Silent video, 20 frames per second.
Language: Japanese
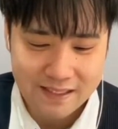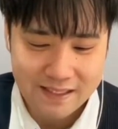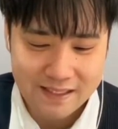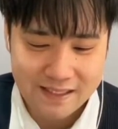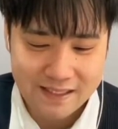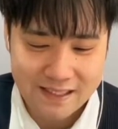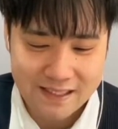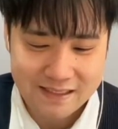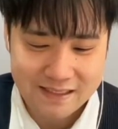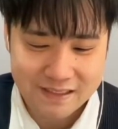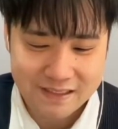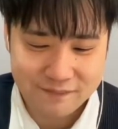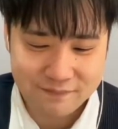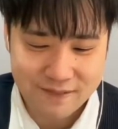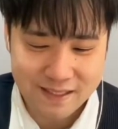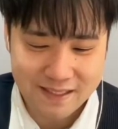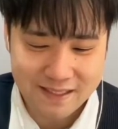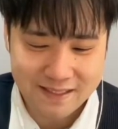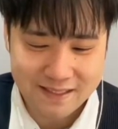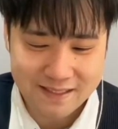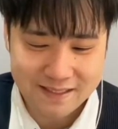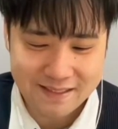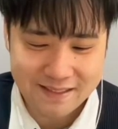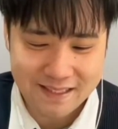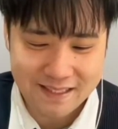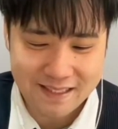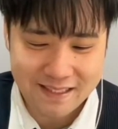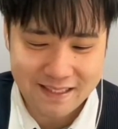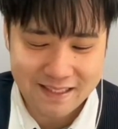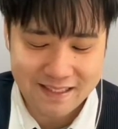いや、椿
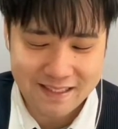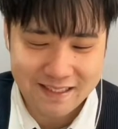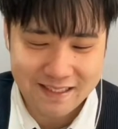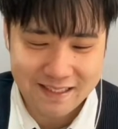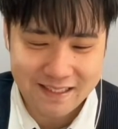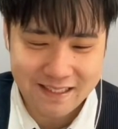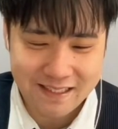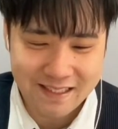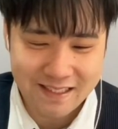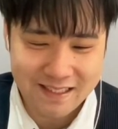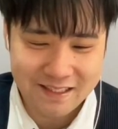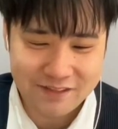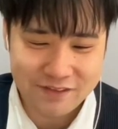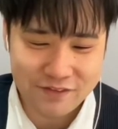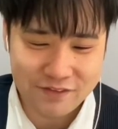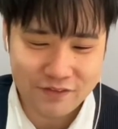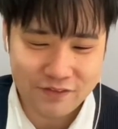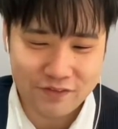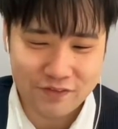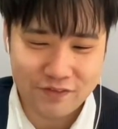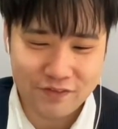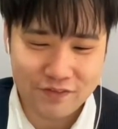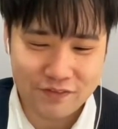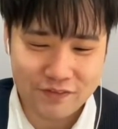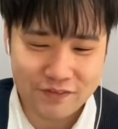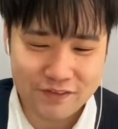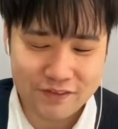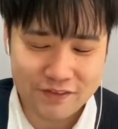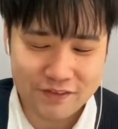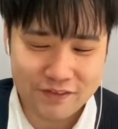狙いで、ちょっと、
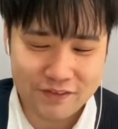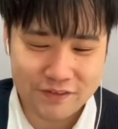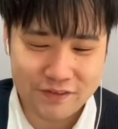ちょっ